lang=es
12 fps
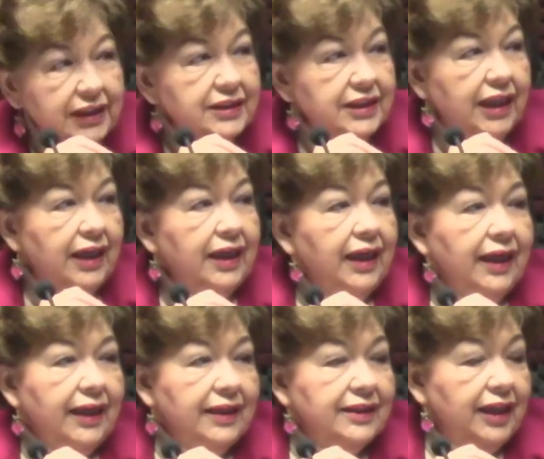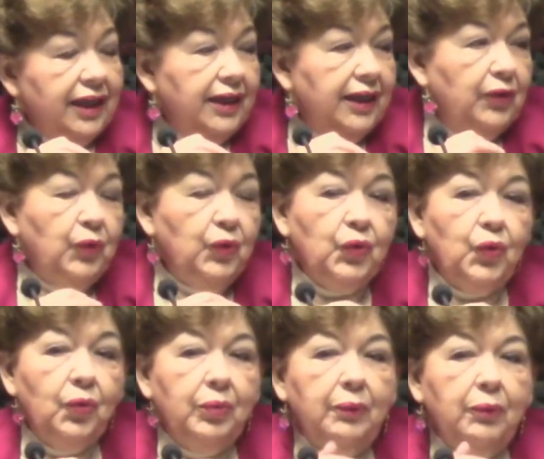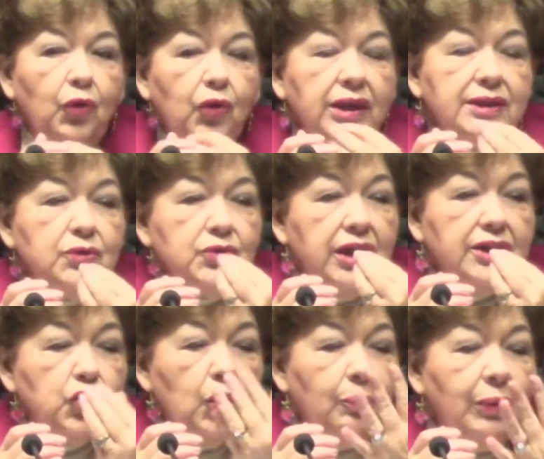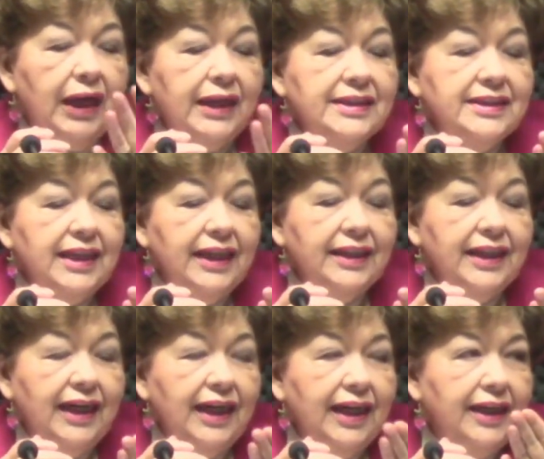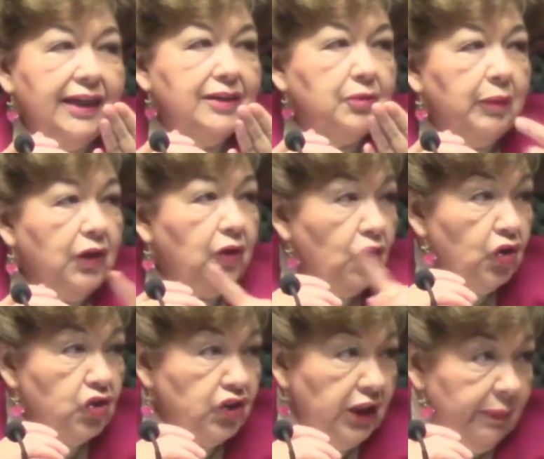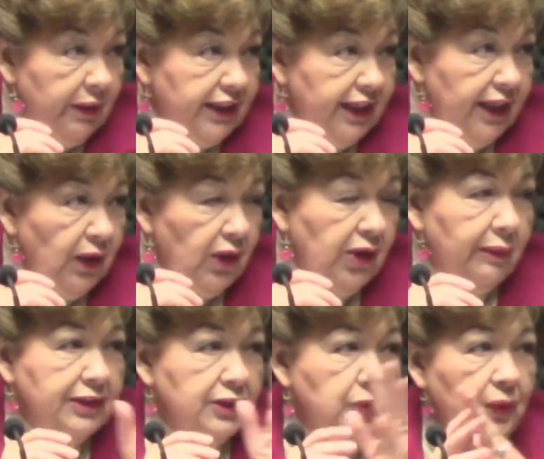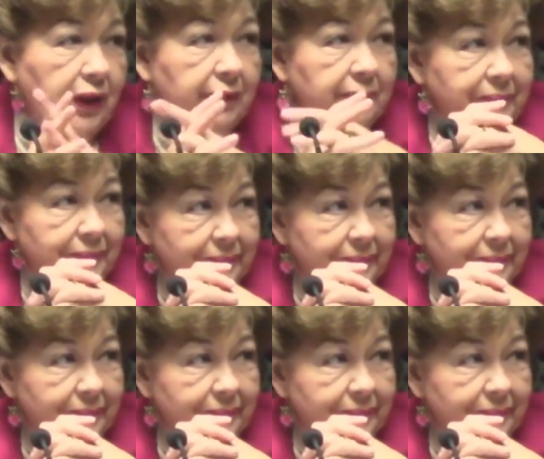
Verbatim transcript: Sí, sí. Si en un cubrebocas usted sopla y siente el aire en su mano, no sirve, tírelo a la basura.